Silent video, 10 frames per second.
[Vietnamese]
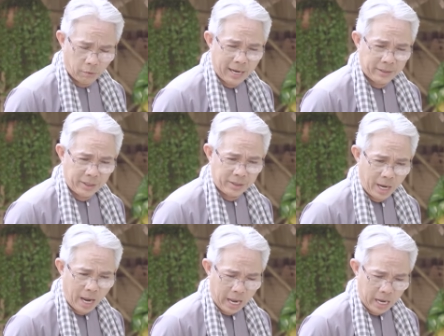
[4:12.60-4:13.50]
khoan chia
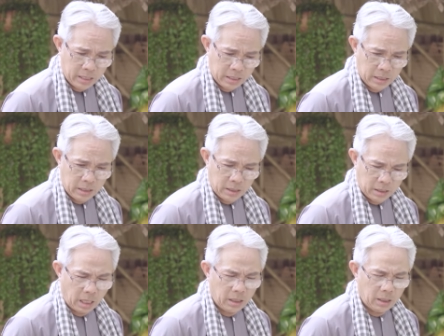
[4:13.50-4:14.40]
sẻ hả dạ
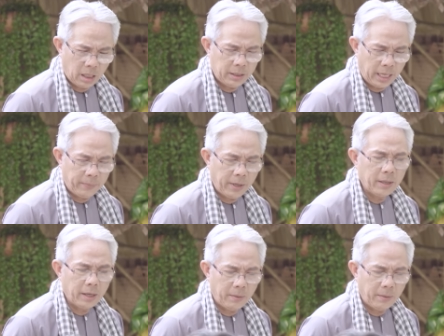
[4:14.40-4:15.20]
trời đất ơi dẹp cái cái